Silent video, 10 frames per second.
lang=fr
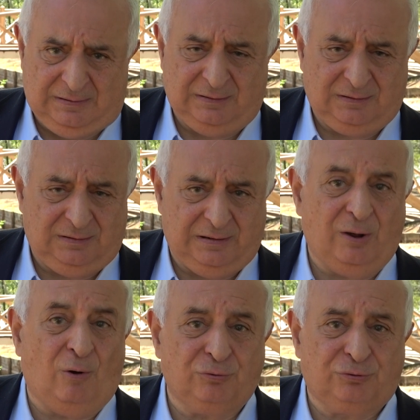il, est,
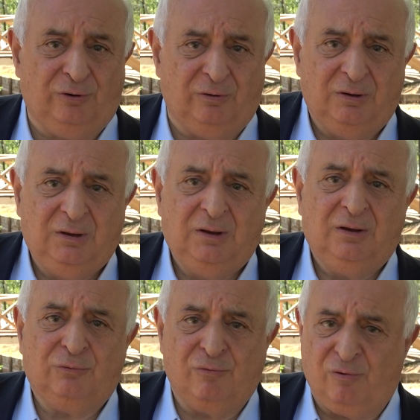grand temps
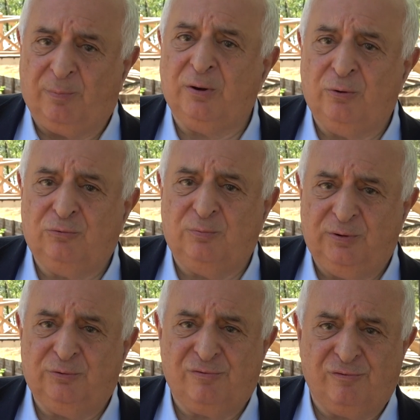de se
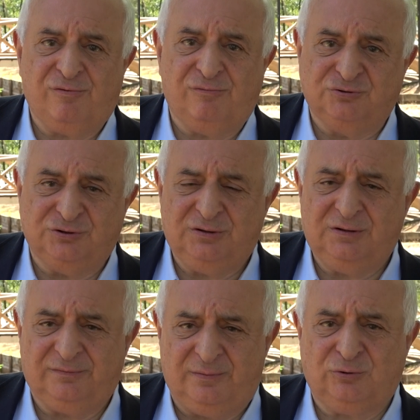préoccuper de ce sujet.
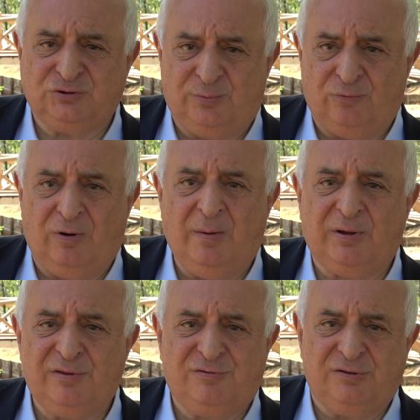Et vraiment, j'ai beaucoup
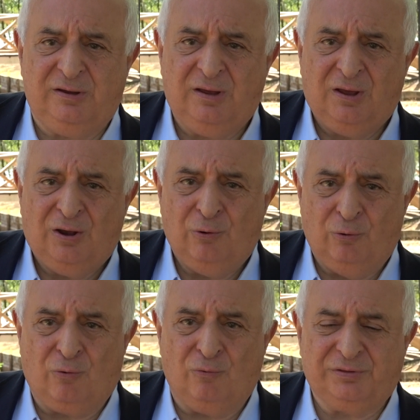apprécié
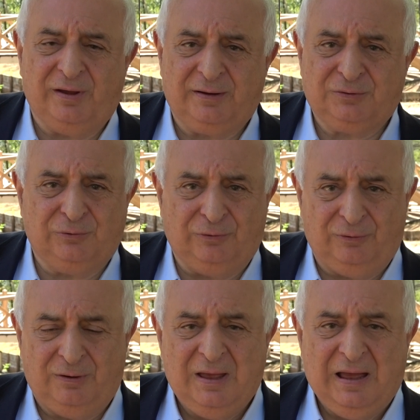le contact
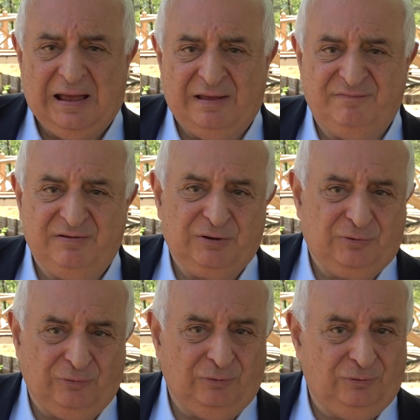euh, avec
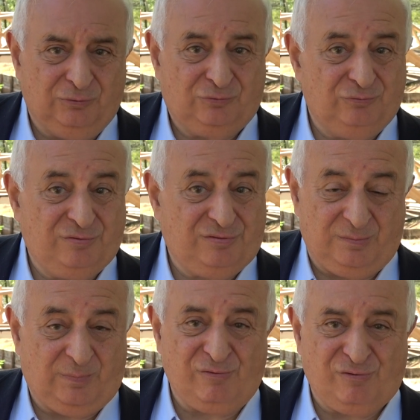euh, toutes
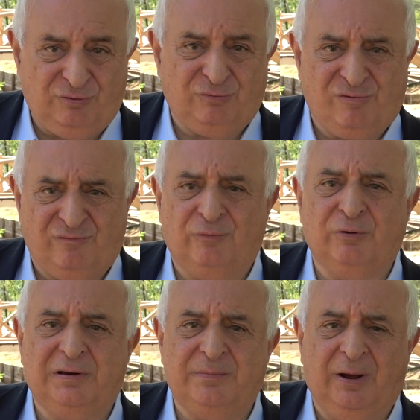ces personnes selon le
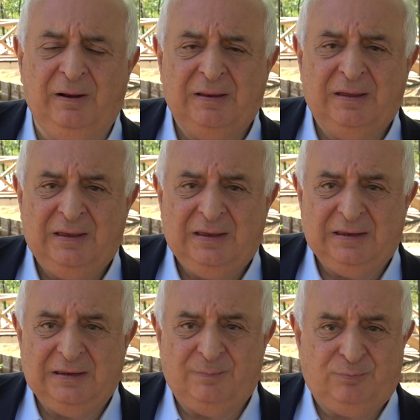climat.
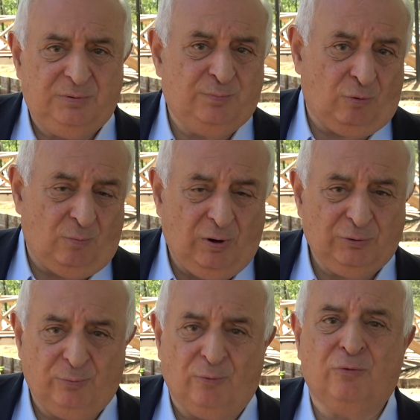Et puis pour moi,
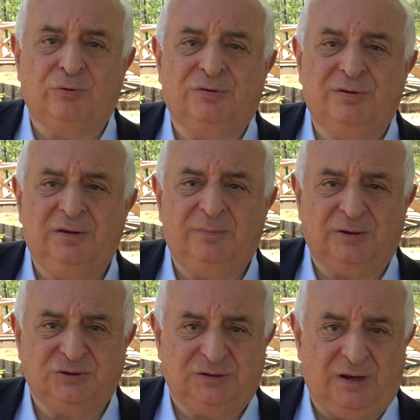de mon côté, eh
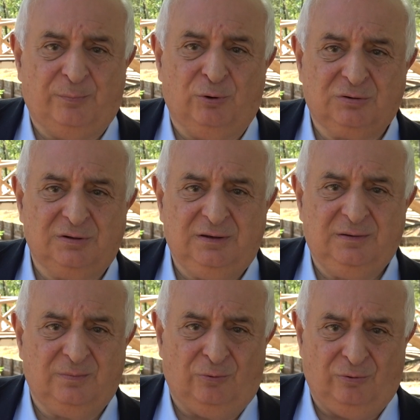ben, j'ai apporté